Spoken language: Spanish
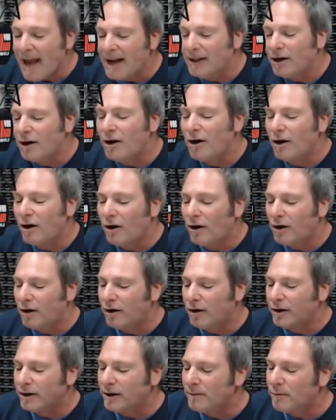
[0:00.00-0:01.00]
el
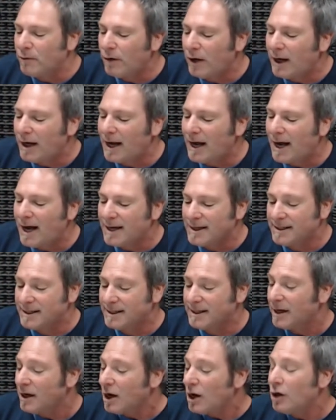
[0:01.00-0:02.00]
dolor de
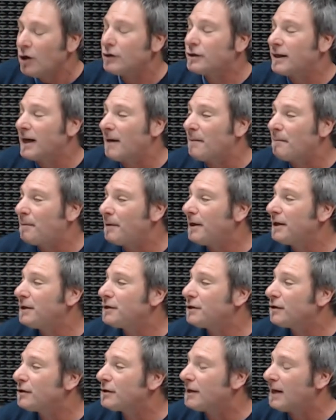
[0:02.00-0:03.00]
muelas, los
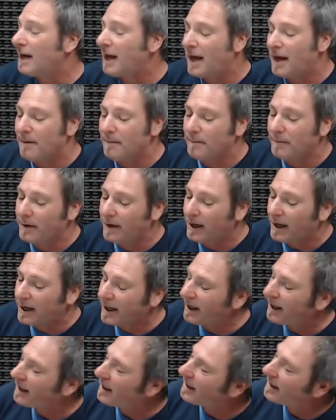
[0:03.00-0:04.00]
caprichos, la
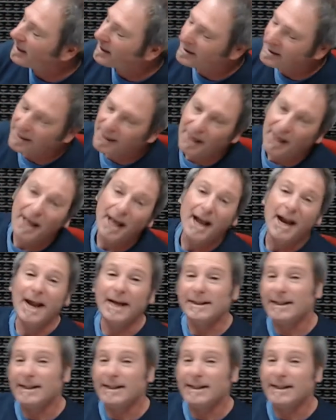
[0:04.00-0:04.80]
embriaguez, la